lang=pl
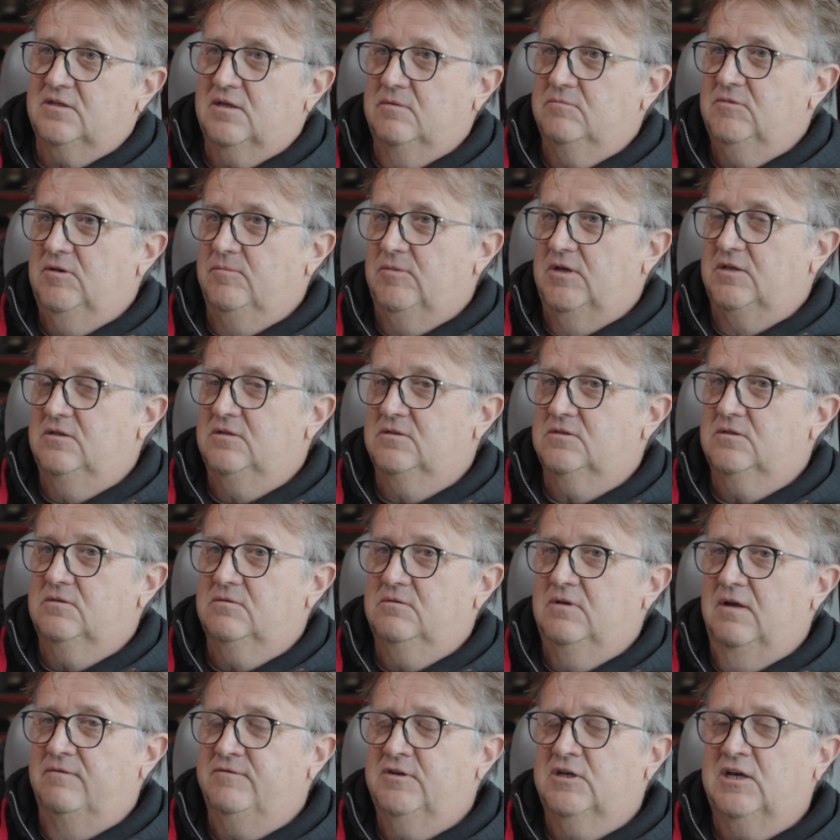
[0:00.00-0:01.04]
tam nie ma nic
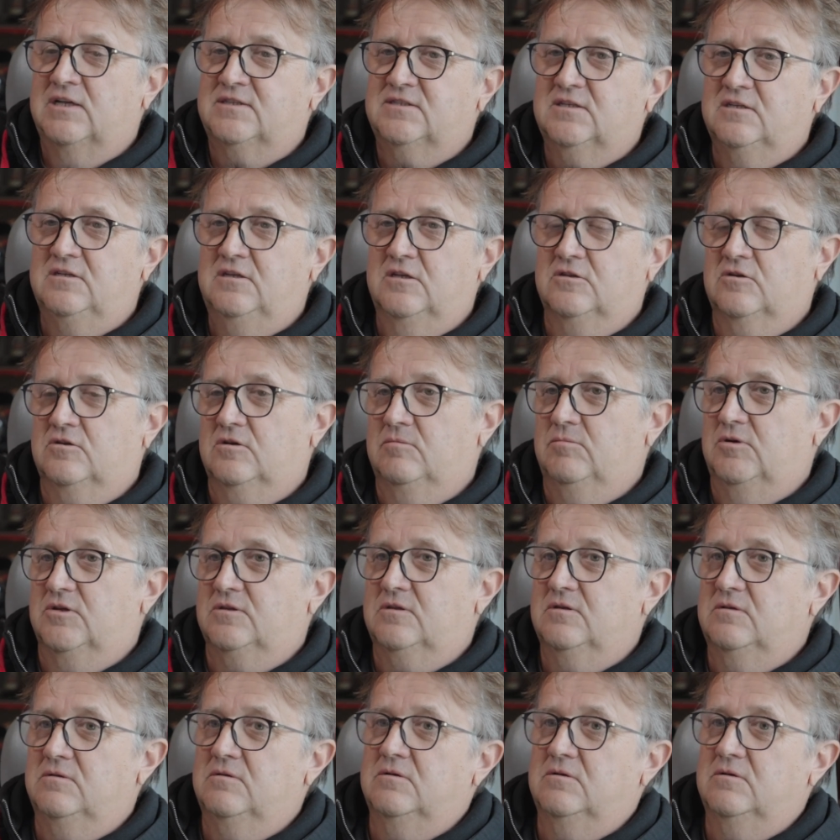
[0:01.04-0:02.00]
nawigacyjnie do roboty.